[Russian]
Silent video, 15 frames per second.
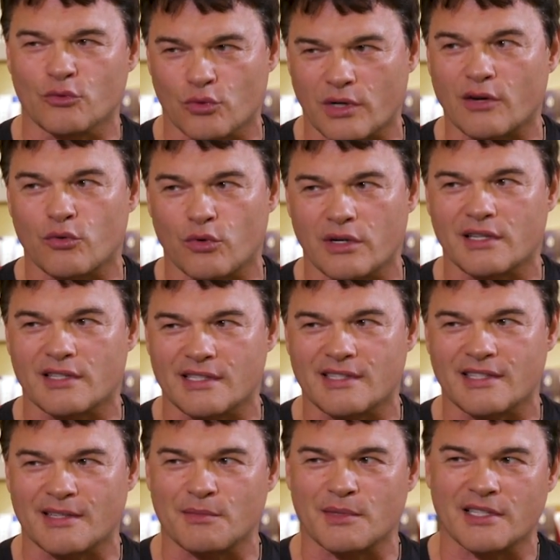ну, как у
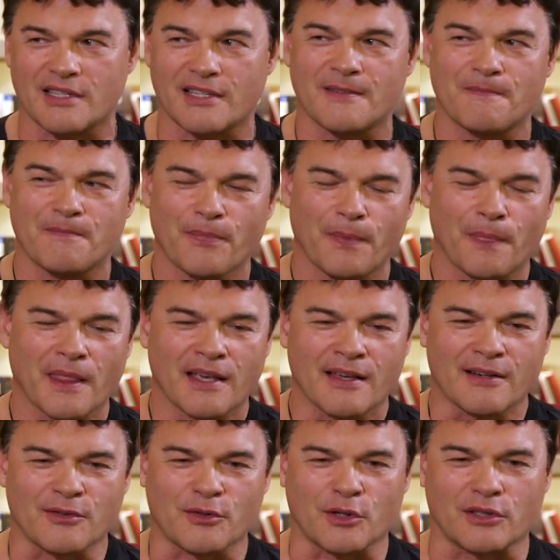артиста именно, да.
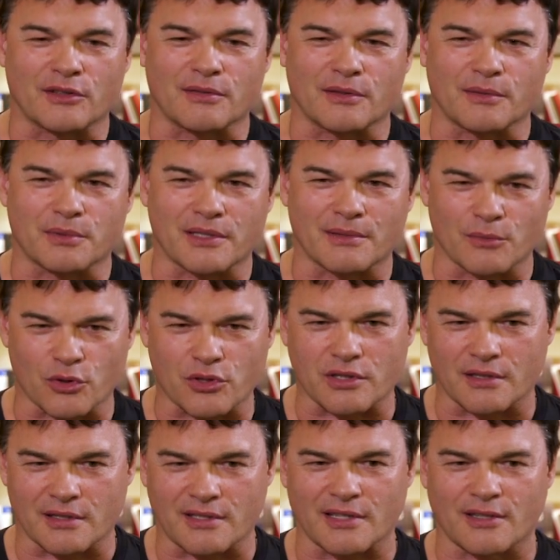Вот, потому
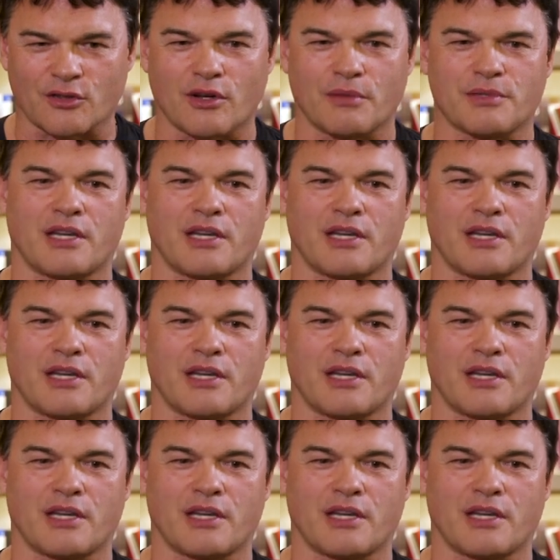что те, кто